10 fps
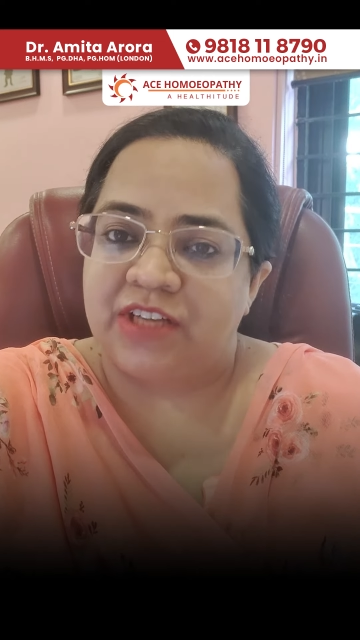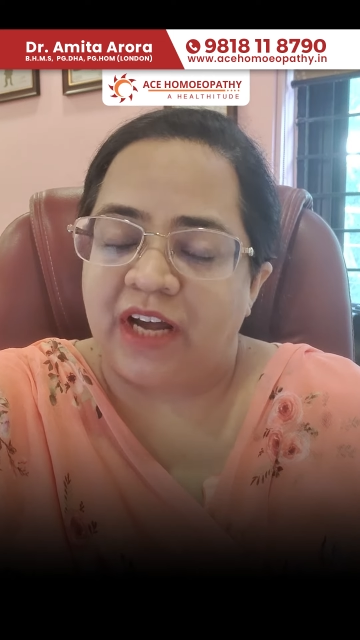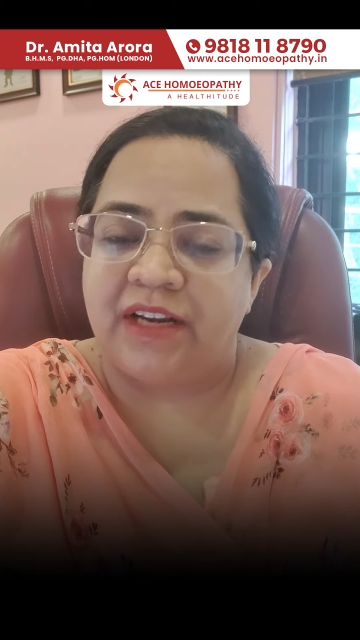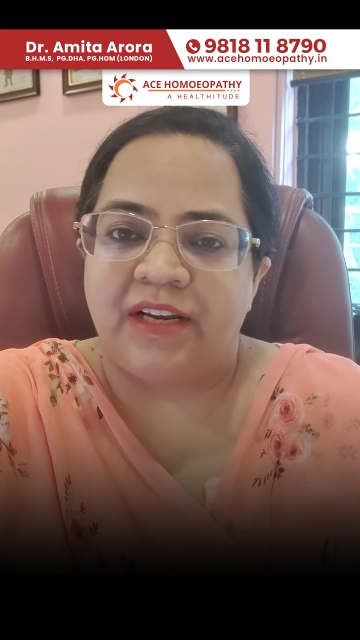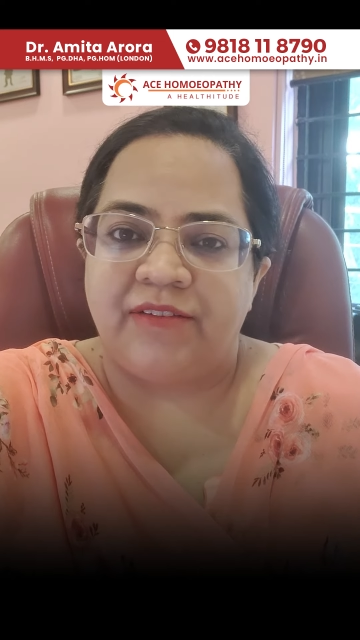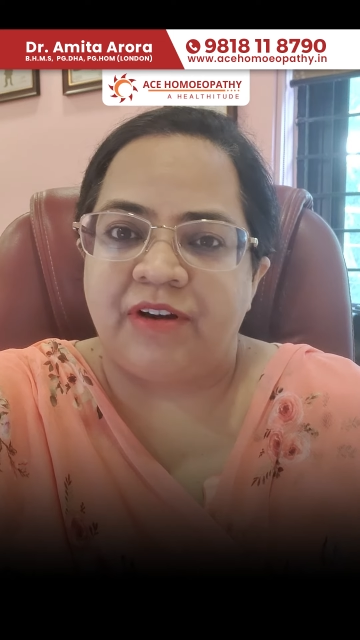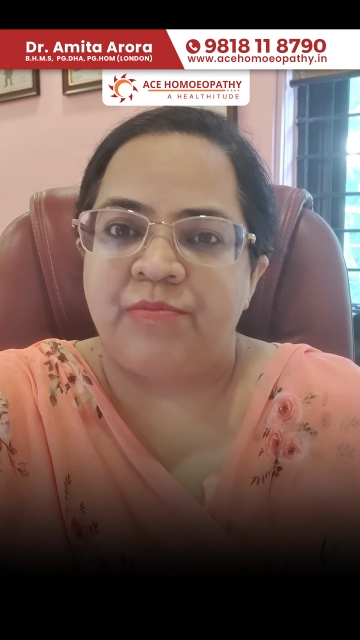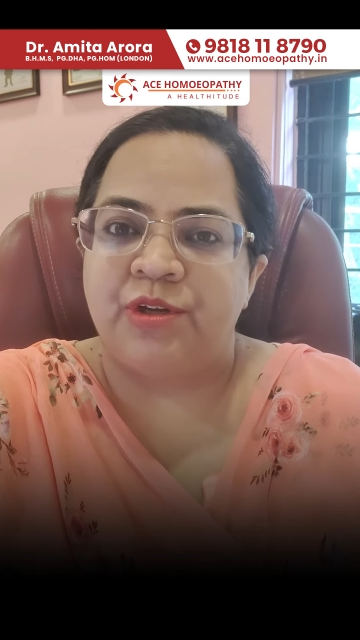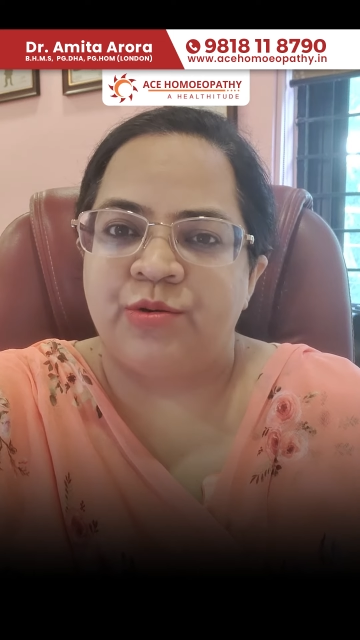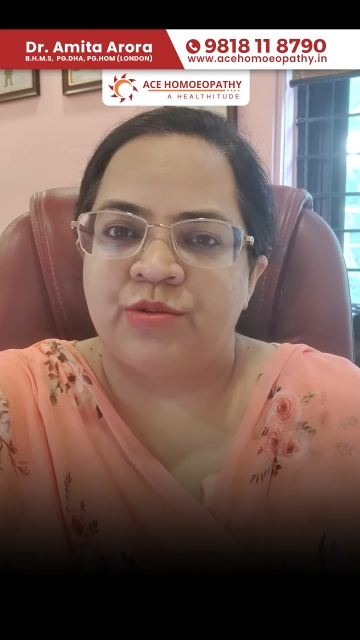जानलेवा
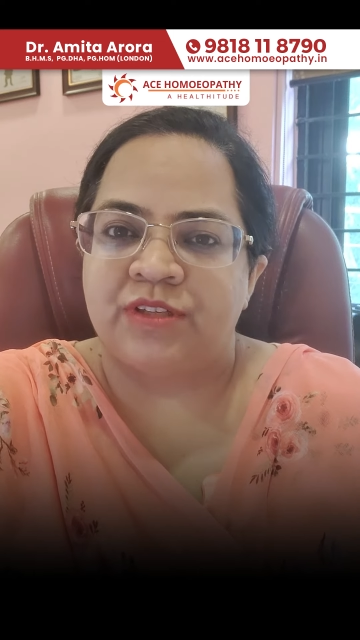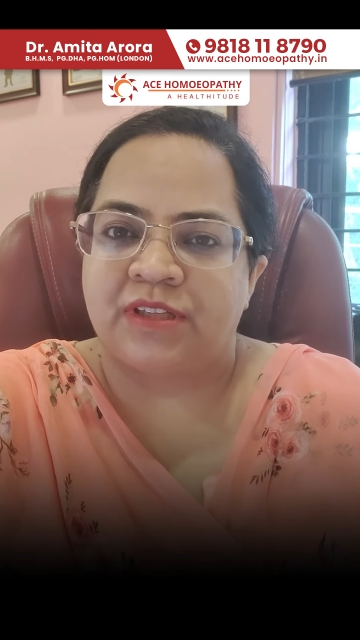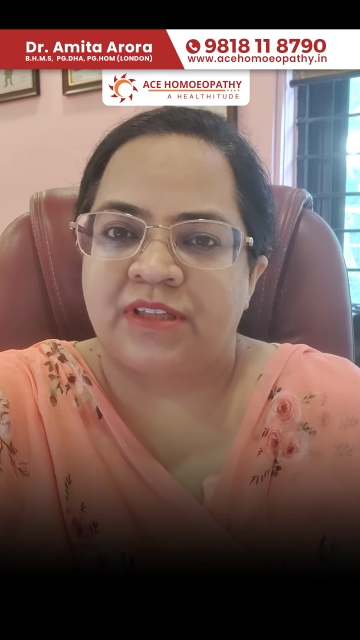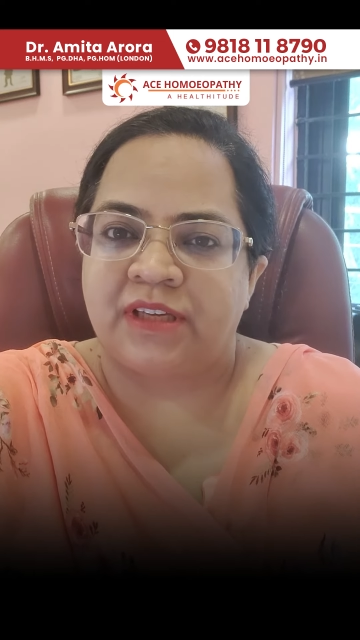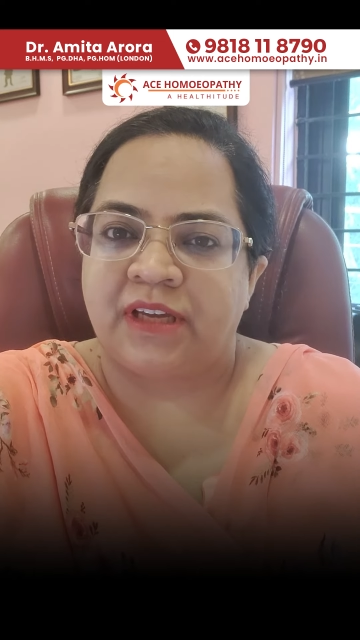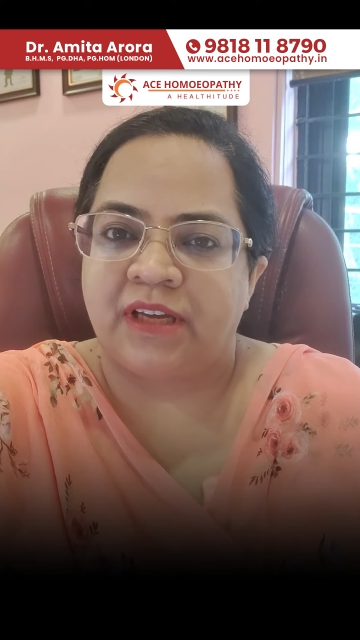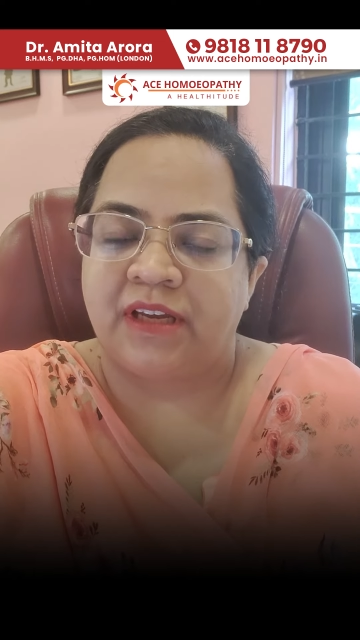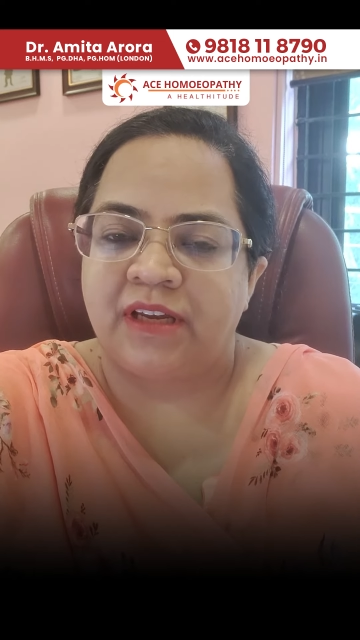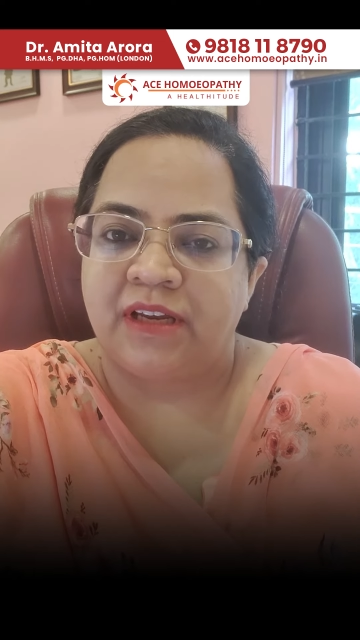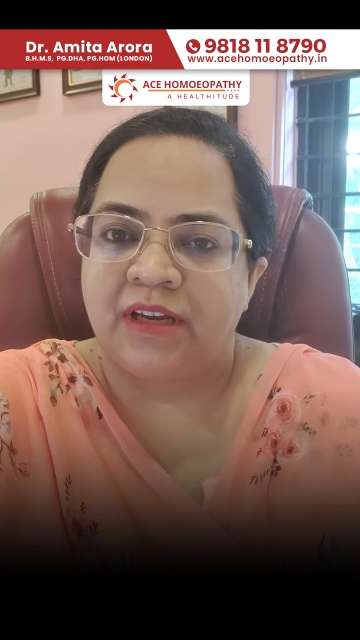भी हो सकते हैं